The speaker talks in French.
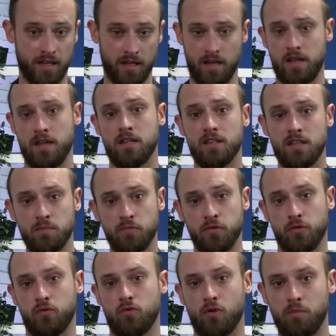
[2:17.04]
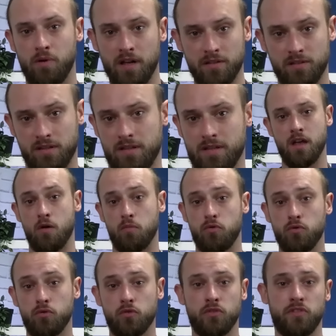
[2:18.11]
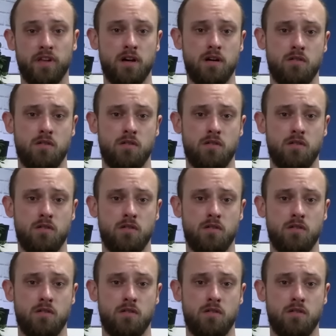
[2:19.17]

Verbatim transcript: vraie équipe sur place. Et en plus de ça,